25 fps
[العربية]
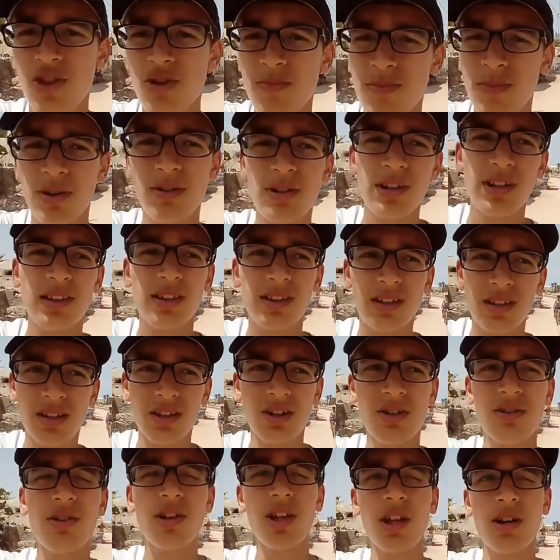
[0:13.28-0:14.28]
هذوما
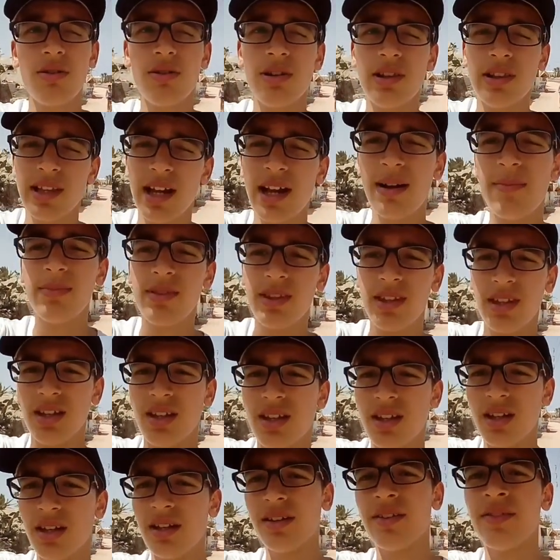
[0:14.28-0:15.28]
ولاد خويا ولد
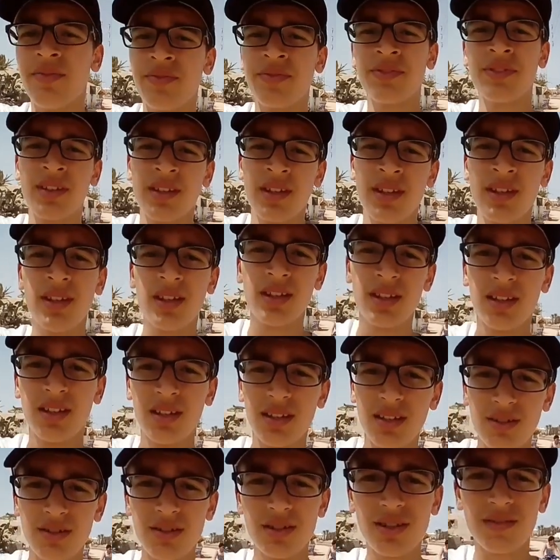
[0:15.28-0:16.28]
عمتي
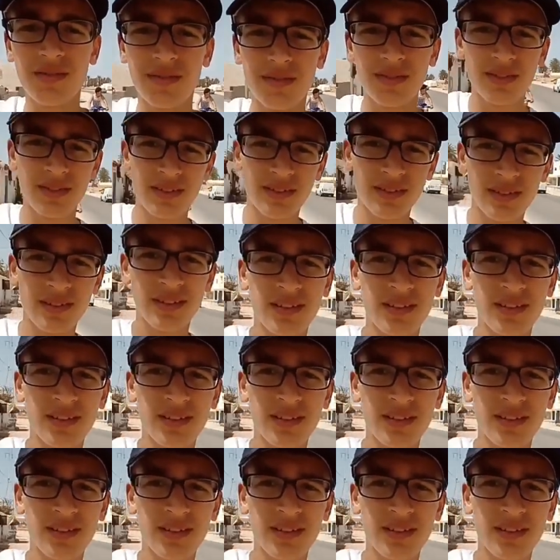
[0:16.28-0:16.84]
يوسف